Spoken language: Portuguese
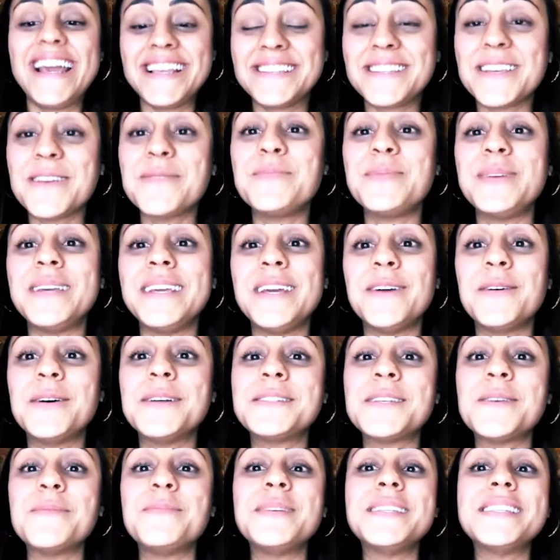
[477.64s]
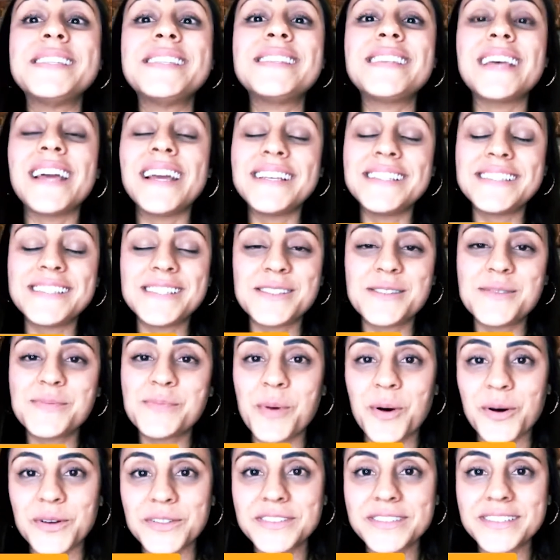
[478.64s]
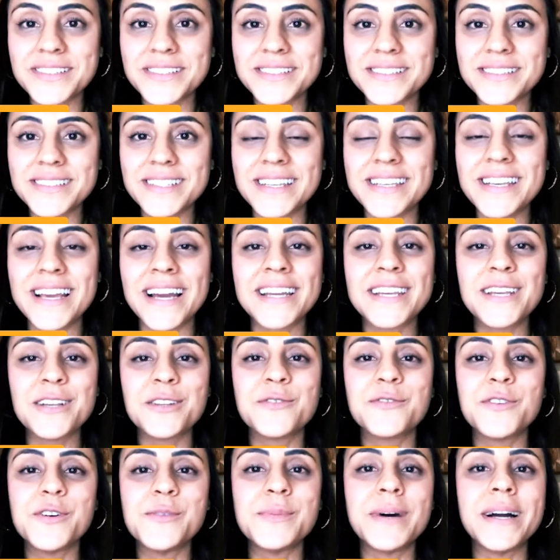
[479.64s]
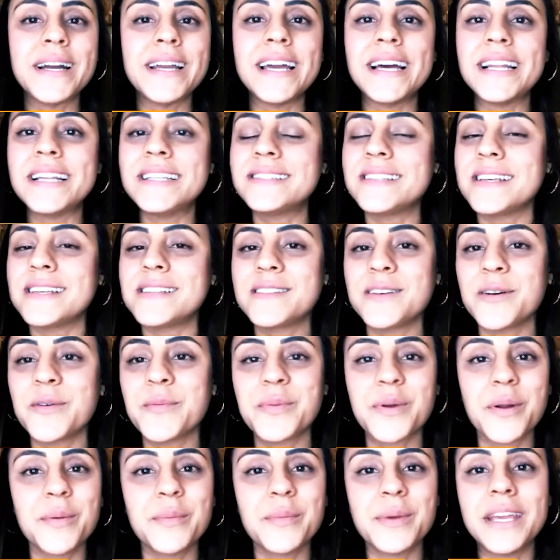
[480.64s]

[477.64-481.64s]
Recebi. Eu recebi seis respostas e aquilo foi uma realização para